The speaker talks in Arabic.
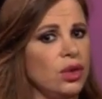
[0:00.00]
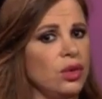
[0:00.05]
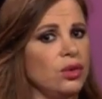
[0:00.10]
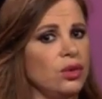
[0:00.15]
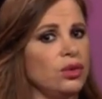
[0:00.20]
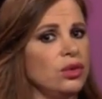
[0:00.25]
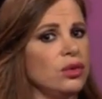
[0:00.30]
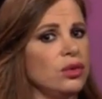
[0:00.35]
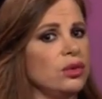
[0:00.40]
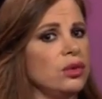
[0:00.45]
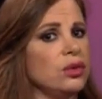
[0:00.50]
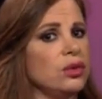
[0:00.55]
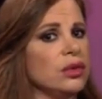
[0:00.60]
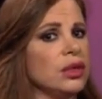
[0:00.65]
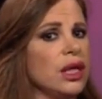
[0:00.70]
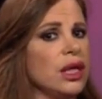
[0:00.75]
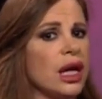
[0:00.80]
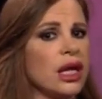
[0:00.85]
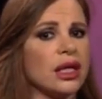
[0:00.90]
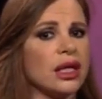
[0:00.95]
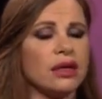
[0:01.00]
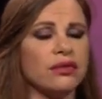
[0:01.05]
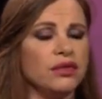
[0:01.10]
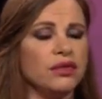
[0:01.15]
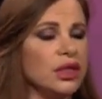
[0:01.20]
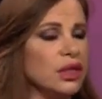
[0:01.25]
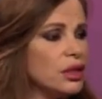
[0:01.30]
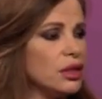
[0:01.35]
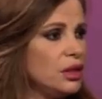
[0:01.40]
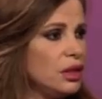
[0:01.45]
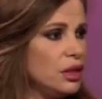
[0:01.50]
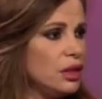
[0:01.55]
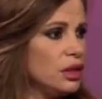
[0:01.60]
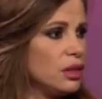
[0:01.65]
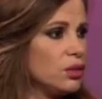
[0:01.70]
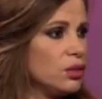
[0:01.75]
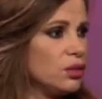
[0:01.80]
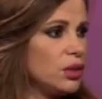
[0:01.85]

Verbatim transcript: وانحكى فيه كتير